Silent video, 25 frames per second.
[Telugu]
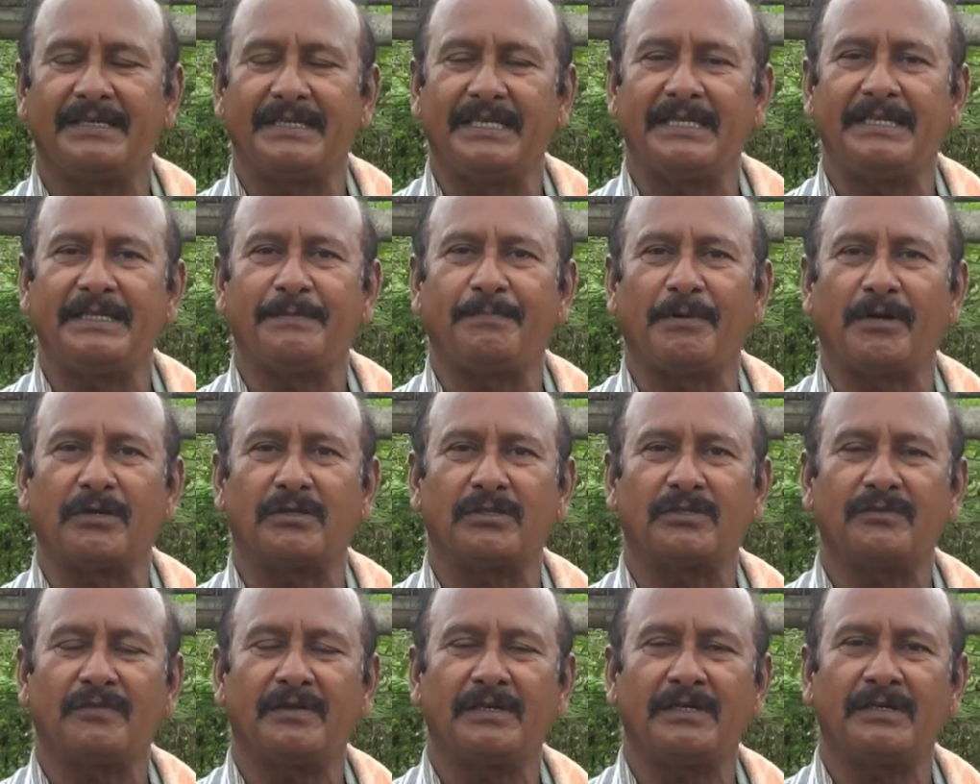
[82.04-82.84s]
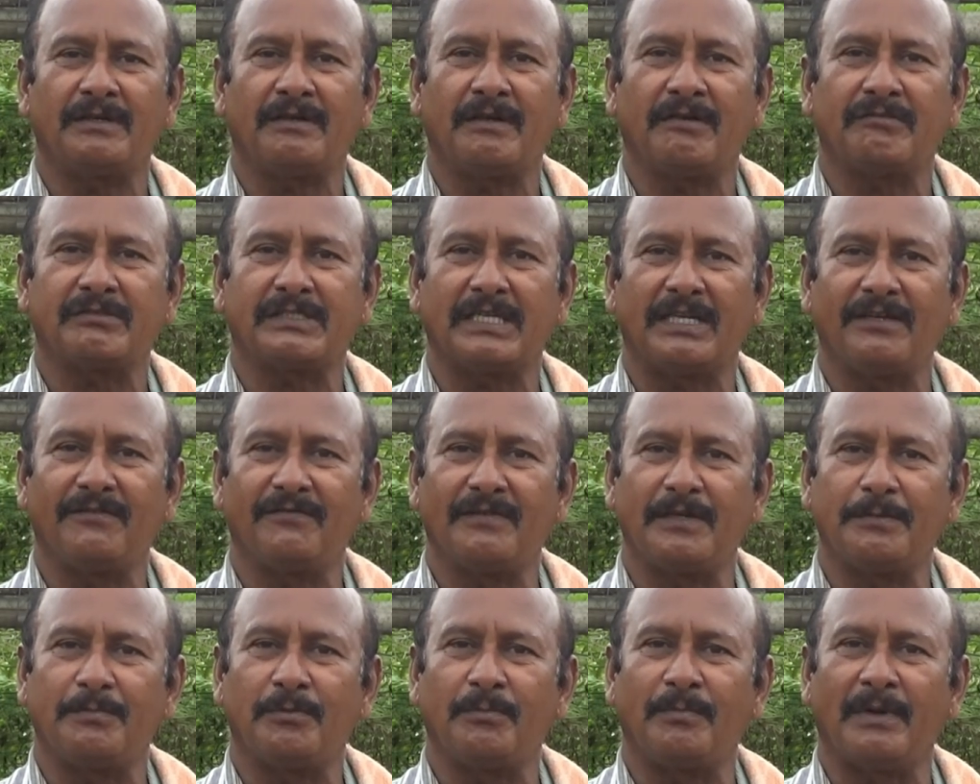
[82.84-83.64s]
నేను ఈ ప్రకృతి వ్యవసాయం
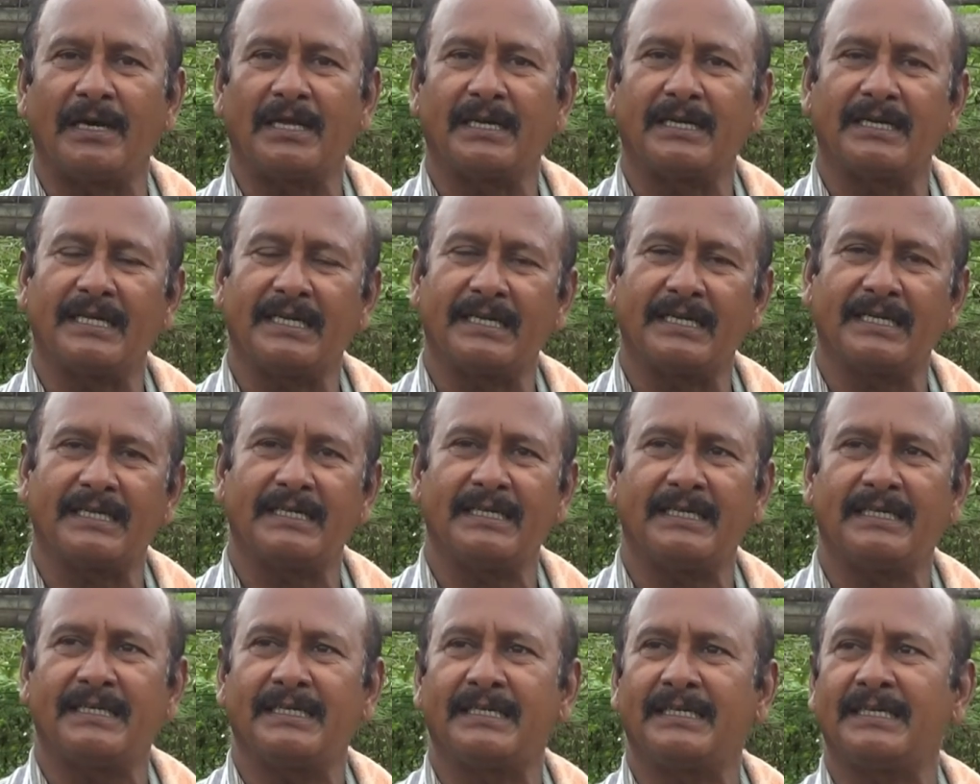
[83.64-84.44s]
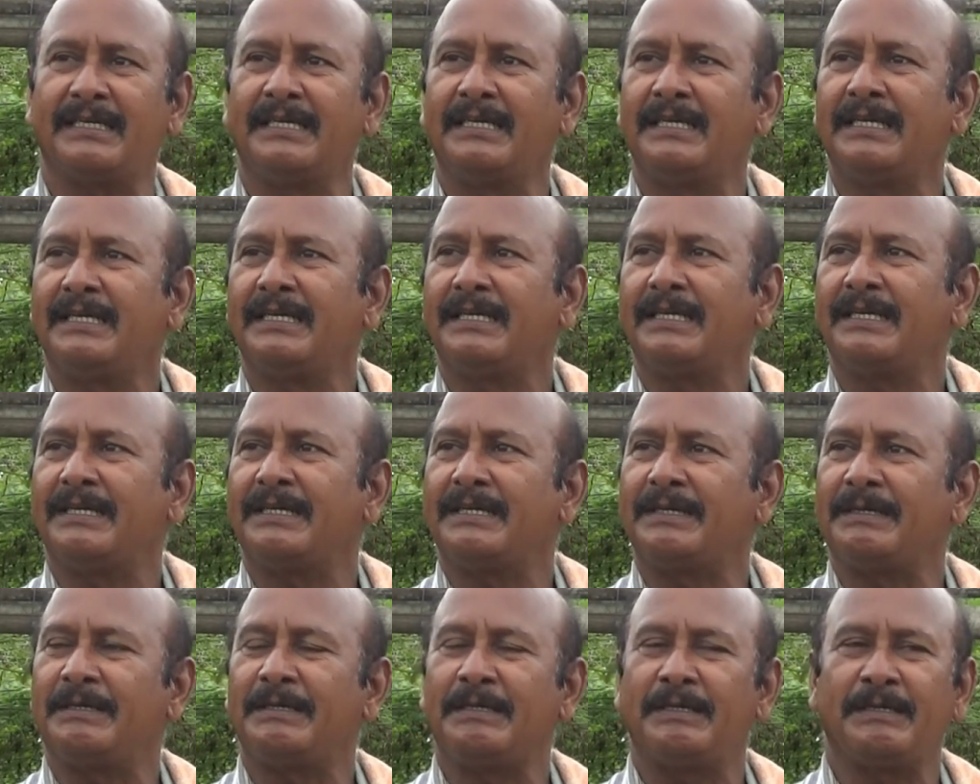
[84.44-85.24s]
వైపు మారడానికి
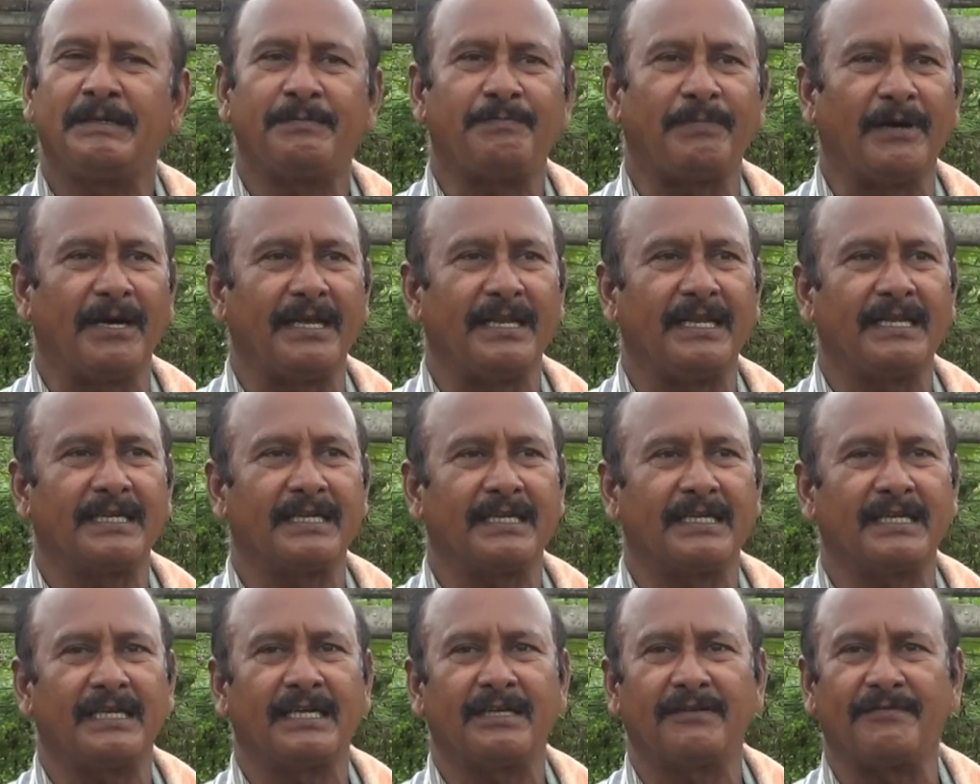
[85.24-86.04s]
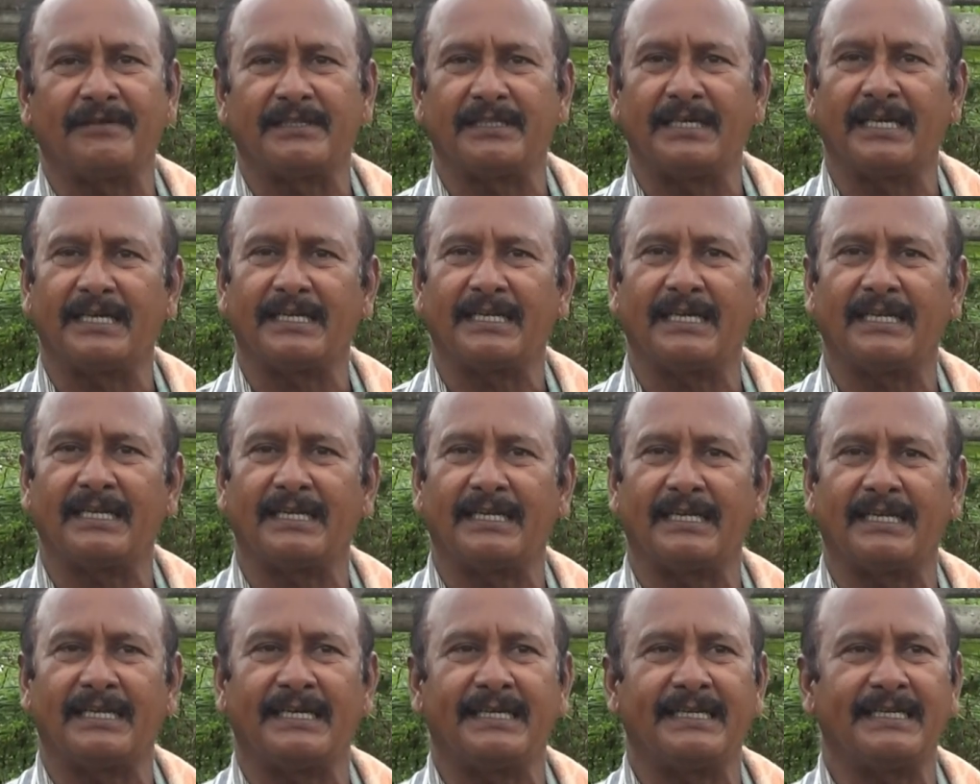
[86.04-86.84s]
ఈ పాలేకర్ గారి
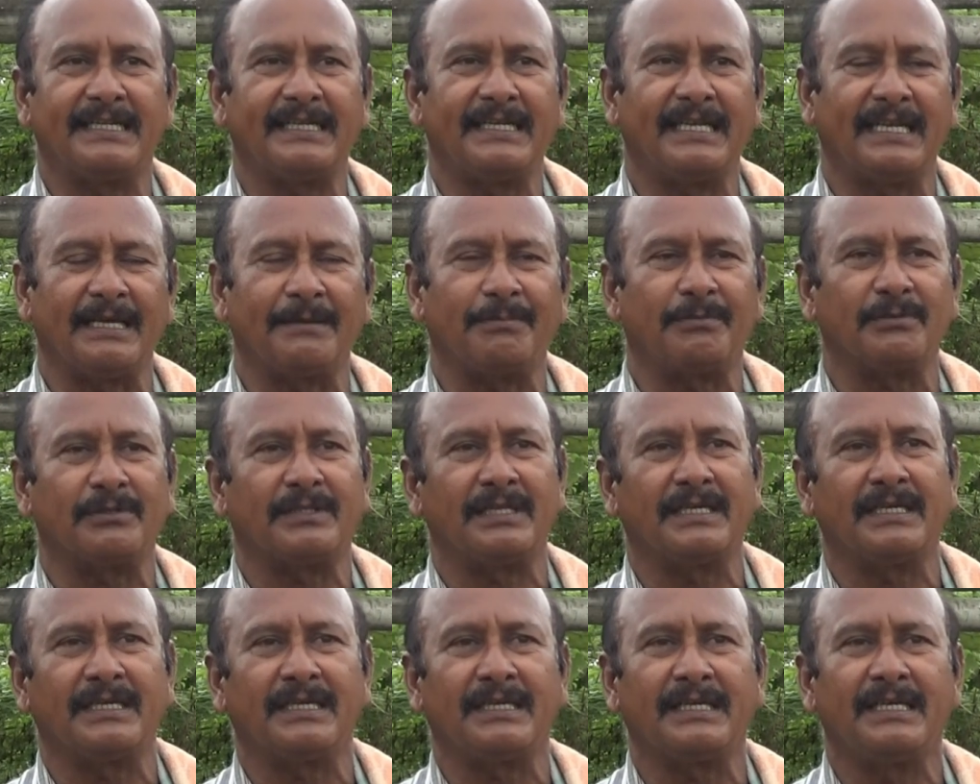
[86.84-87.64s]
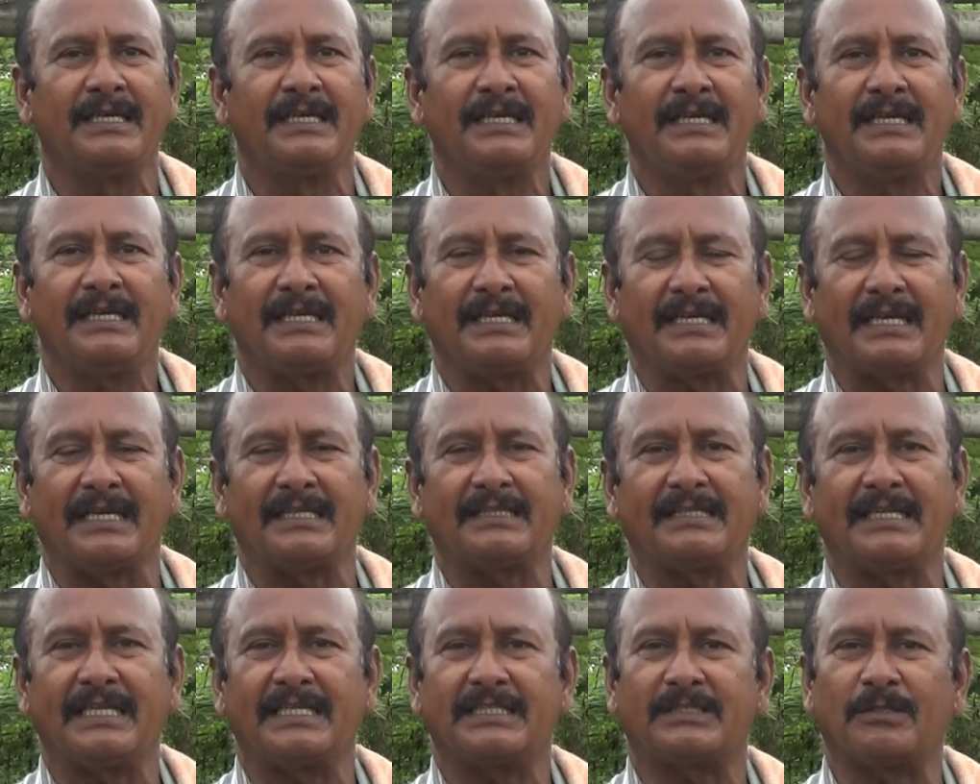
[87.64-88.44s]
విధానాలను కానీ లేకపోతే
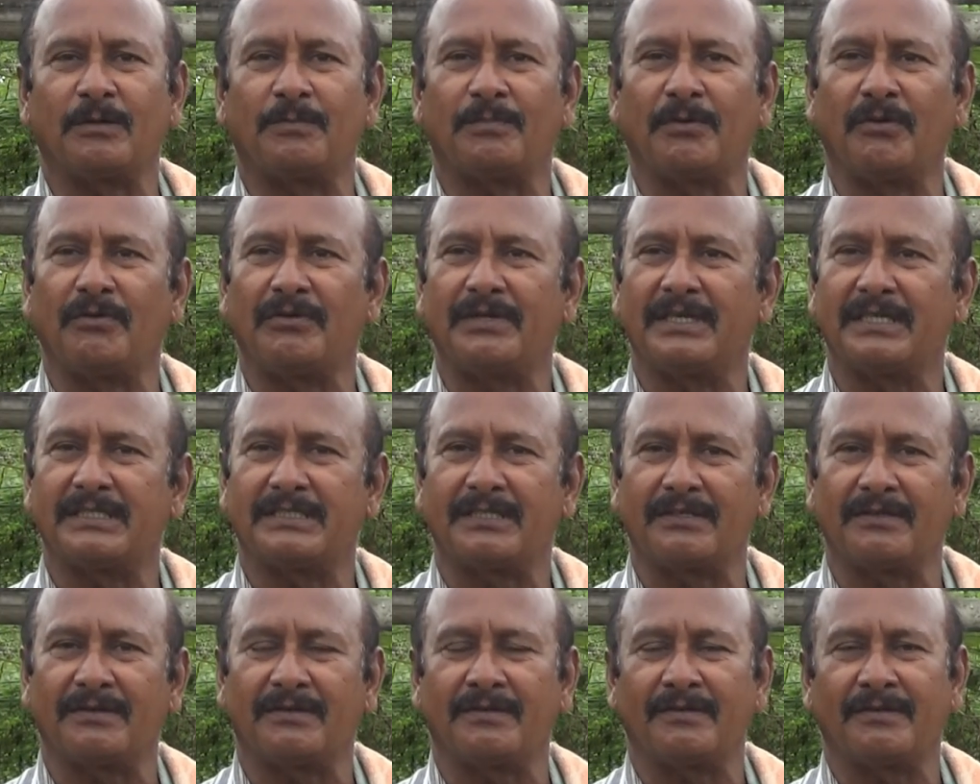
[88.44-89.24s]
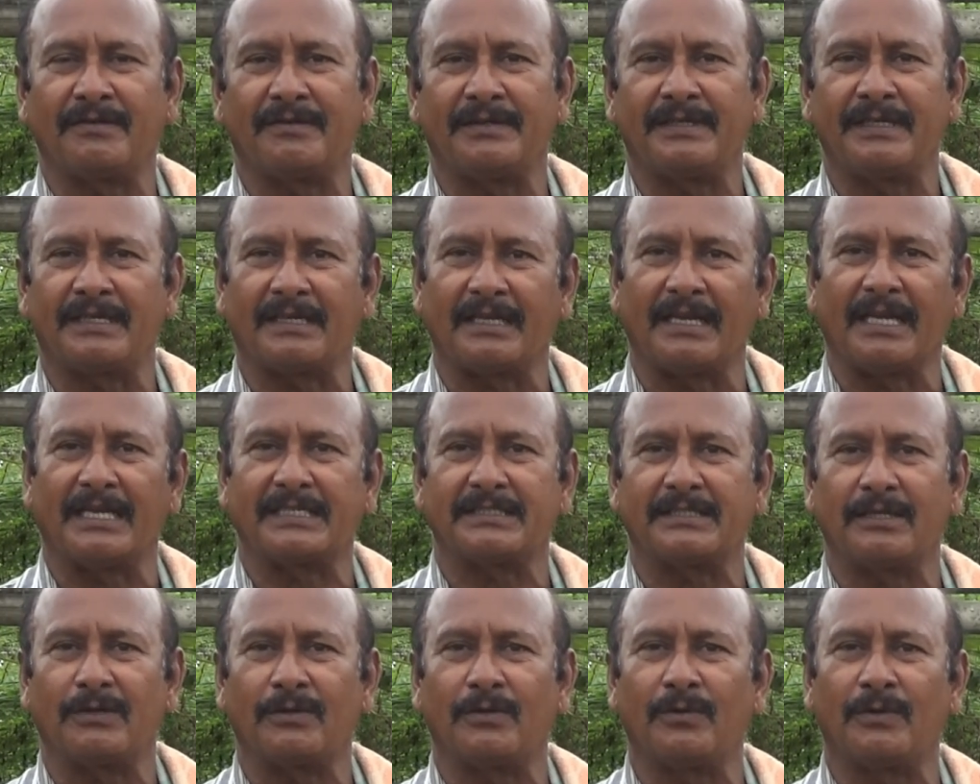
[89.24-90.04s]
రైతు నేస్తం ఫౌండేషన్ ఈ
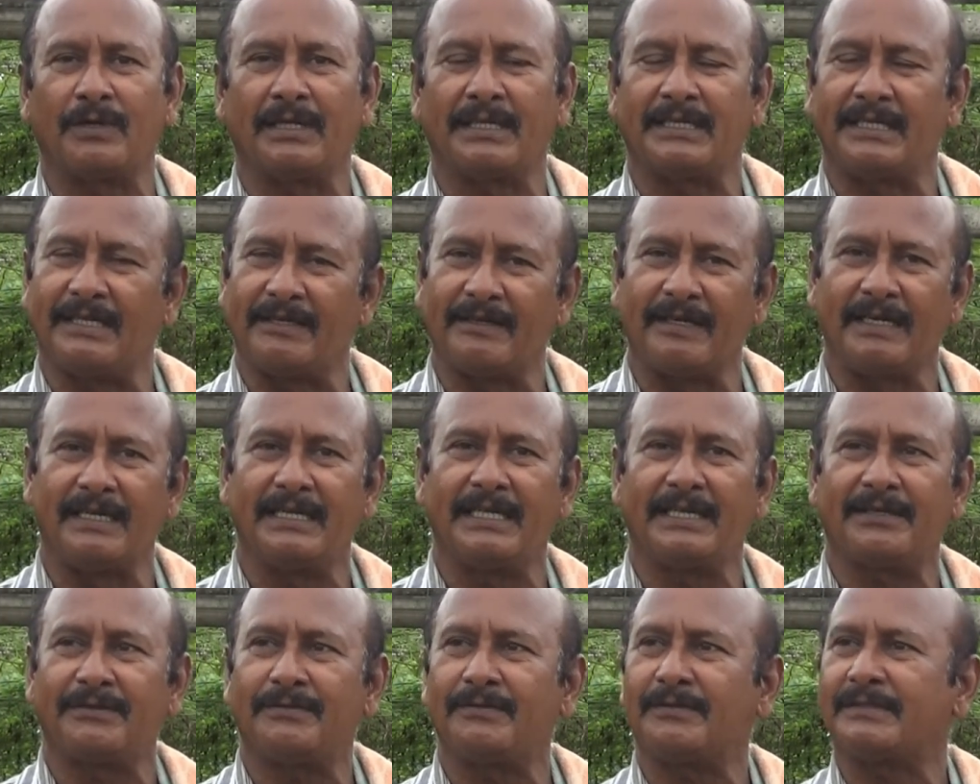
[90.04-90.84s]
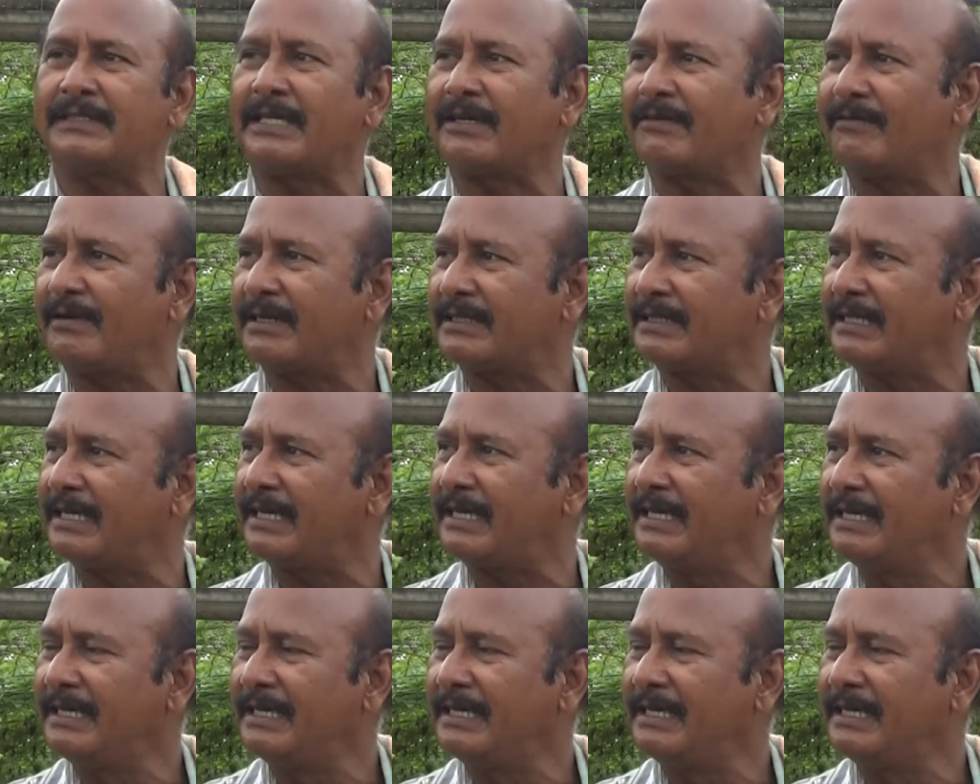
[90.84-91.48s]
క్లాసులకు కూడా నేను వెళ్ళాను తర్వాత